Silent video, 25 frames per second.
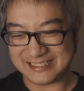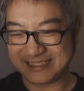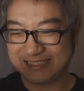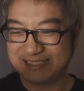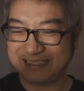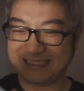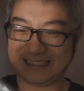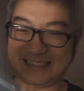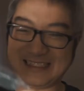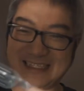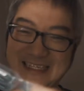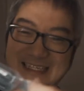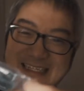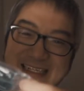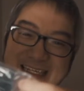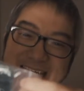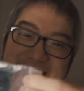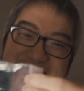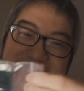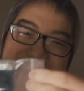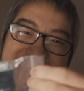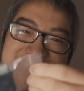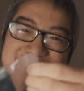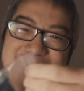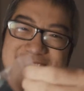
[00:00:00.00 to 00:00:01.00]
先来看
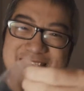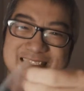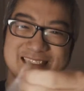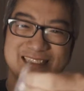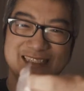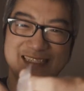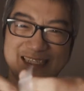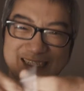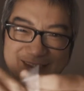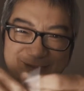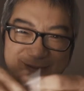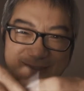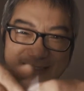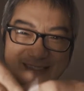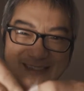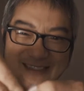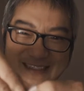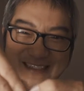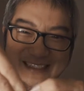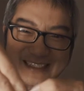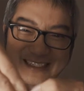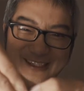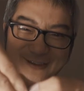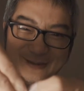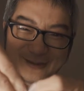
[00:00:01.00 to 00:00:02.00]
一下这个。这个我
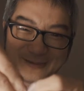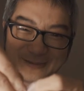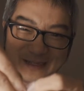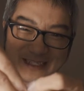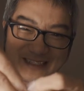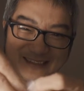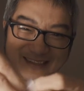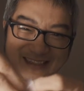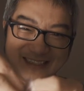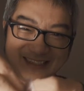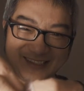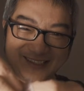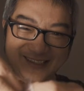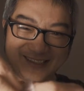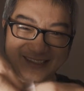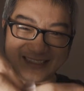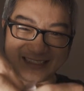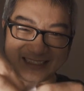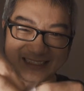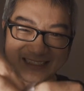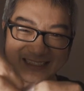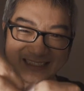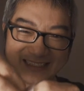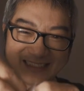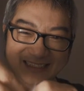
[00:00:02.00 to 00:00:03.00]
这个我蛮有兴趣
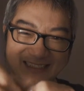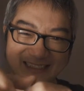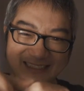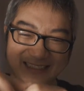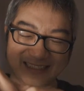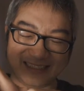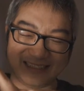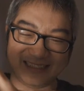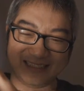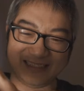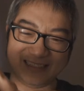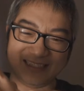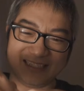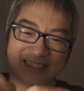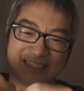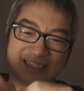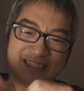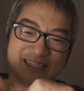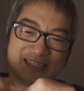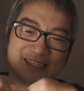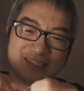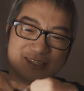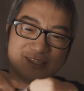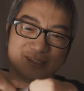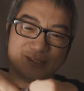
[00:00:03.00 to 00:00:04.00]
的。这个
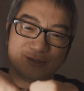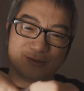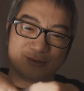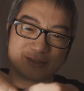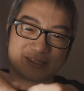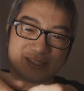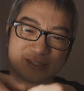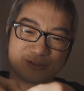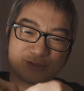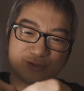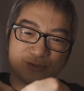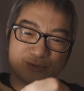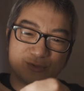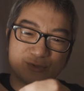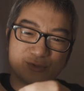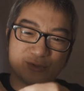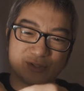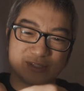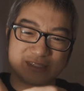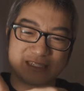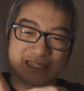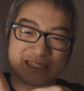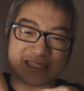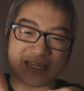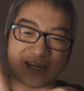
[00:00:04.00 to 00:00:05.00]
我知道中国
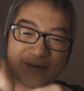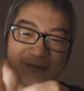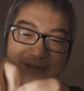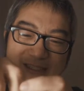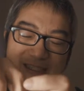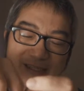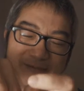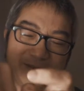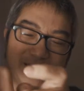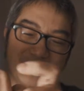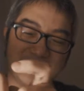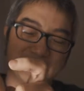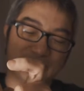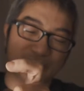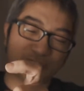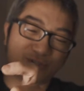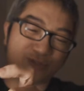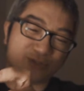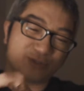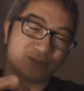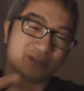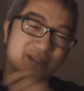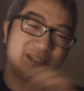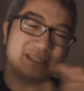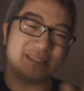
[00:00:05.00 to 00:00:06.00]
在淘宝上面很
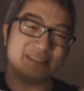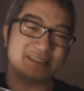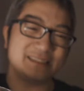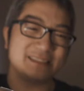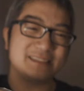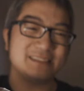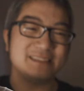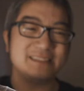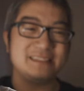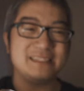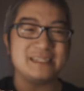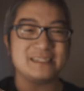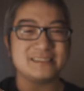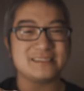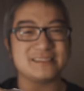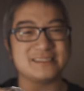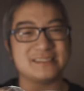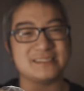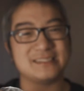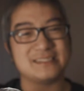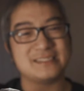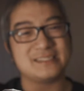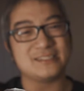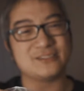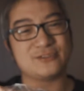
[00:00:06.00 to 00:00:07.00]
多类似这样子
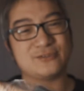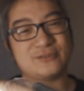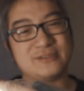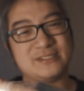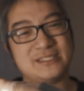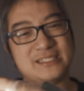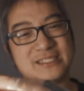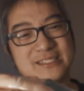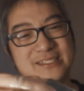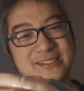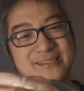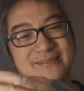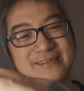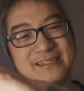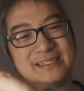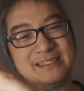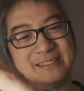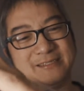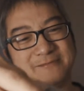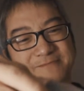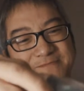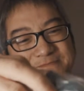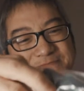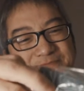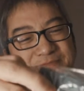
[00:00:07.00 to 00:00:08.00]
的一个东西，因为
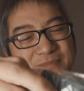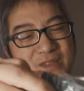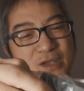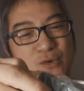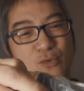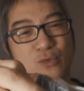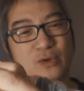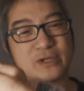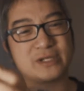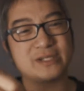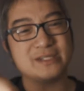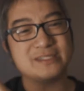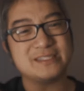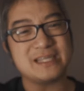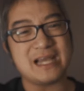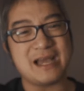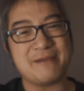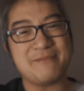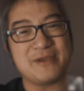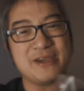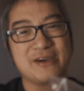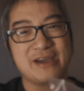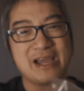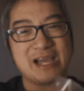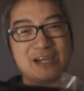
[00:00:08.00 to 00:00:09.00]
我个人还
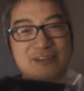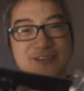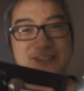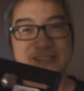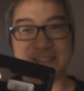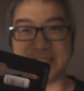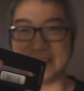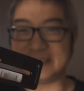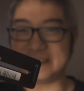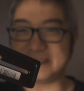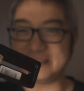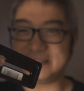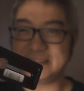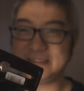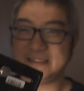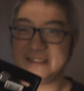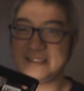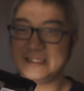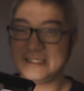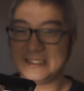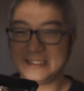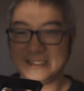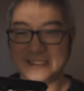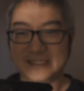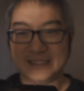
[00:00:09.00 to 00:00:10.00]
没有 L 型。
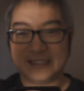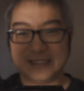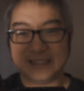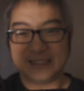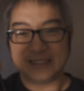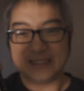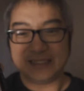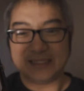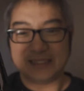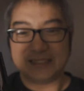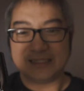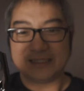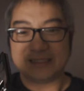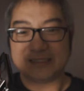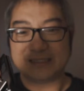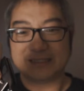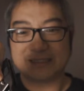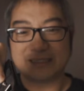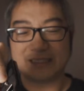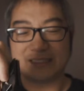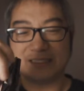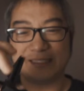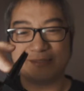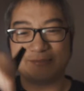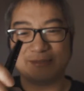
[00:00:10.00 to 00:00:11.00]
这
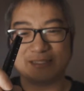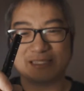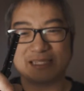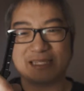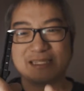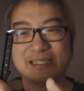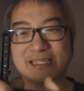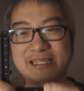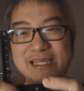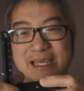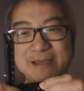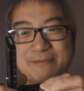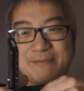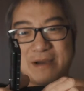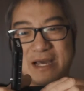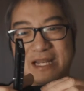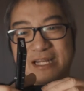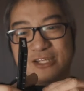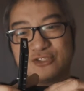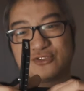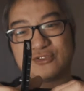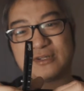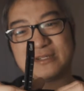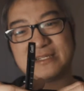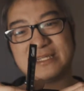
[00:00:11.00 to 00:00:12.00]
个基本上你可以把它
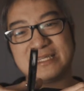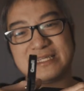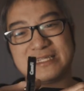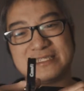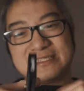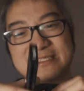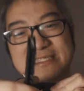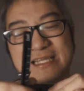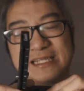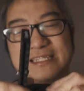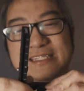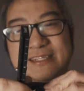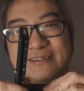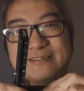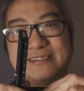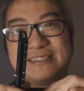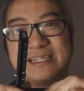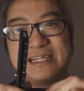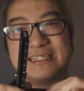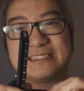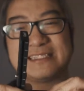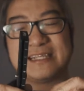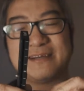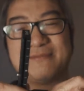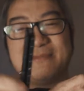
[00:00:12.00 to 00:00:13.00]
装在一个三脚
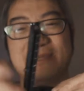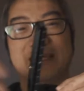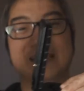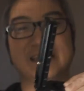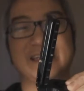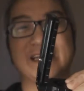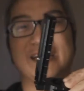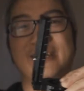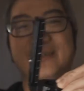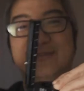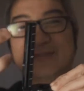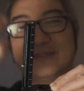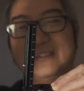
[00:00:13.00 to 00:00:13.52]
架上面，然后